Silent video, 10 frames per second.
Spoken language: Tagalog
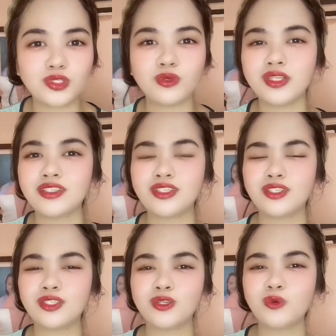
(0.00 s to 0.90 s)
So, it's
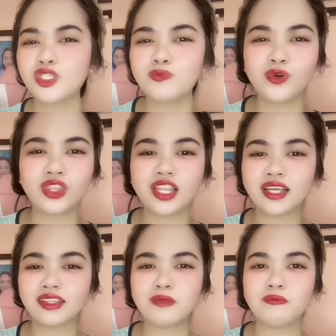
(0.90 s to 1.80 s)
so smooth
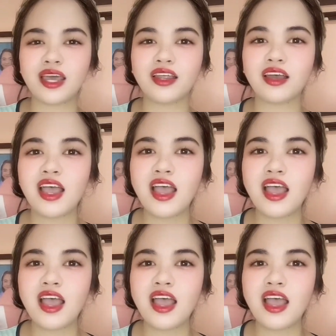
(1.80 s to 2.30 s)
lang then Parang,